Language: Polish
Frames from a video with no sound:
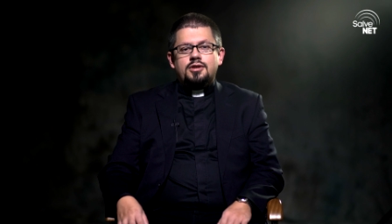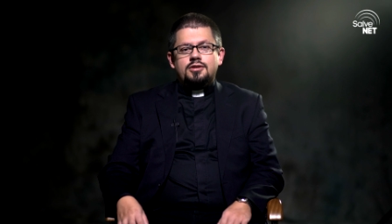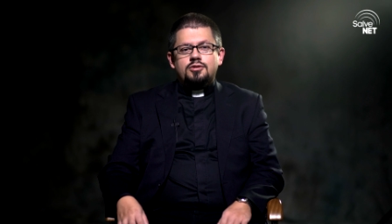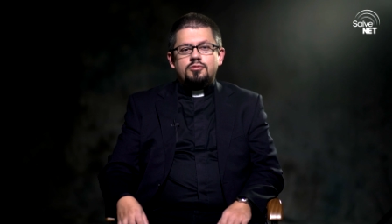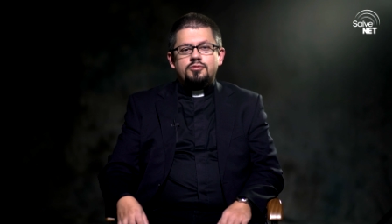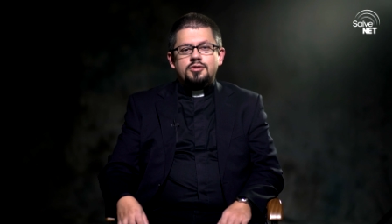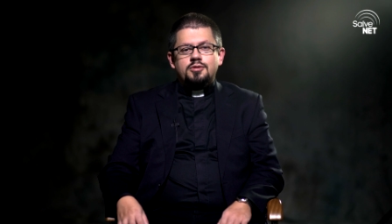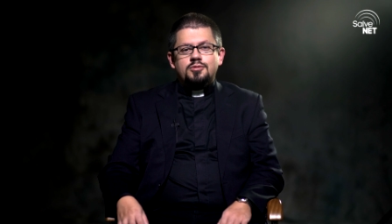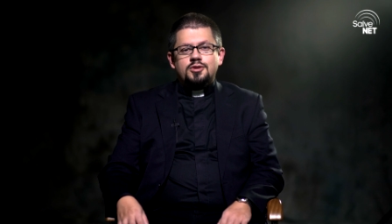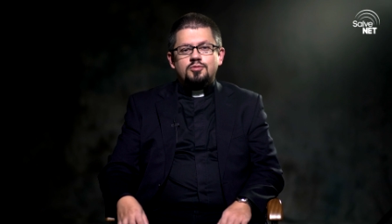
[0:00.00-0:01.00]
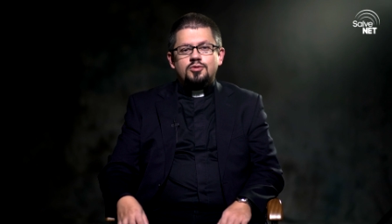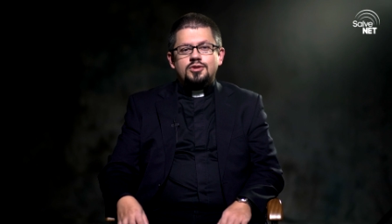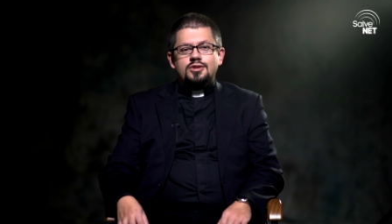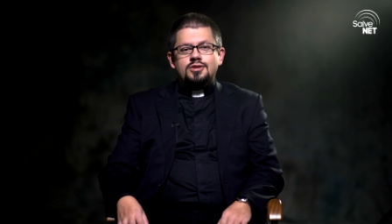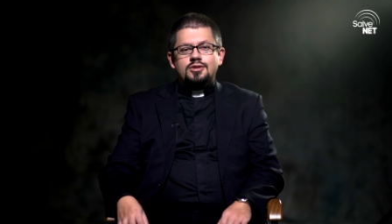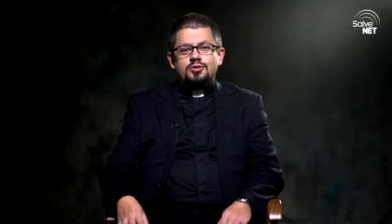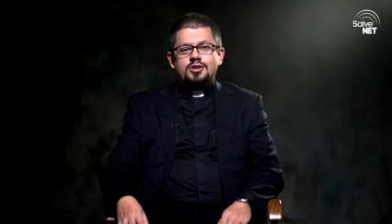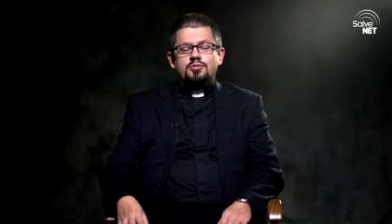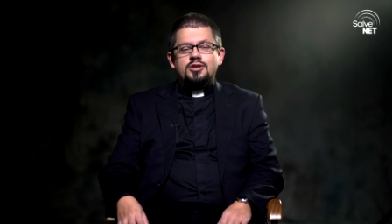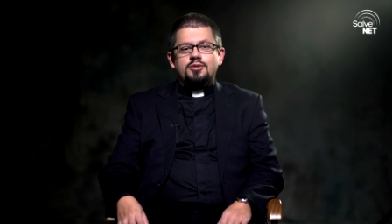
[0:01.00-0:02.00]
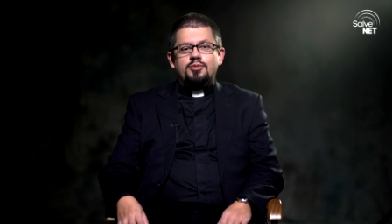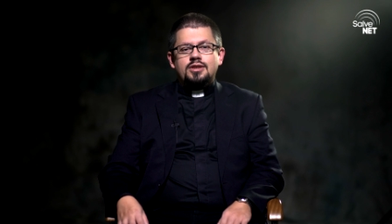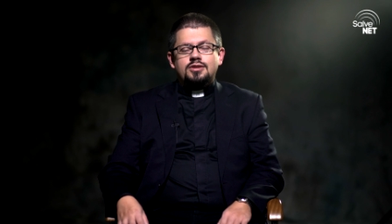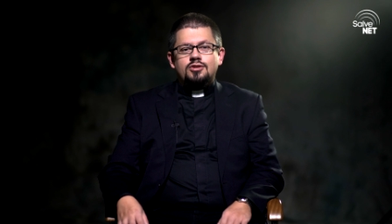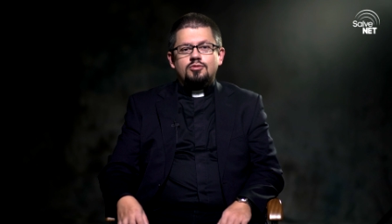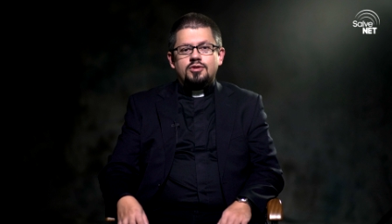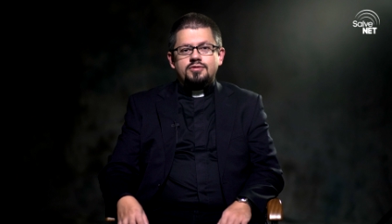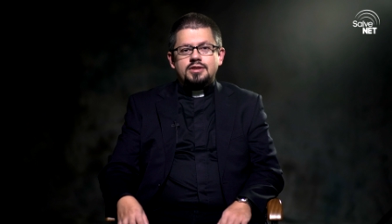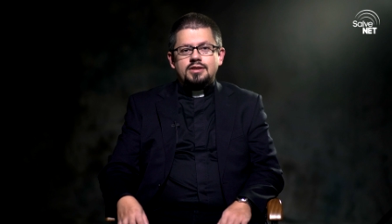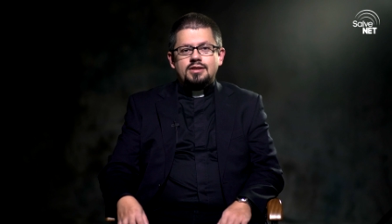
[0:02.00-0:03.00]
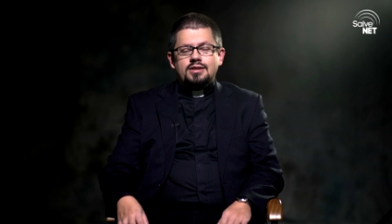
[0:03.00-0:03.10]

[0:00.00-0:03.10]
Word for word: jak to mówiłem też młodzieży, odrabiania pracy domowej.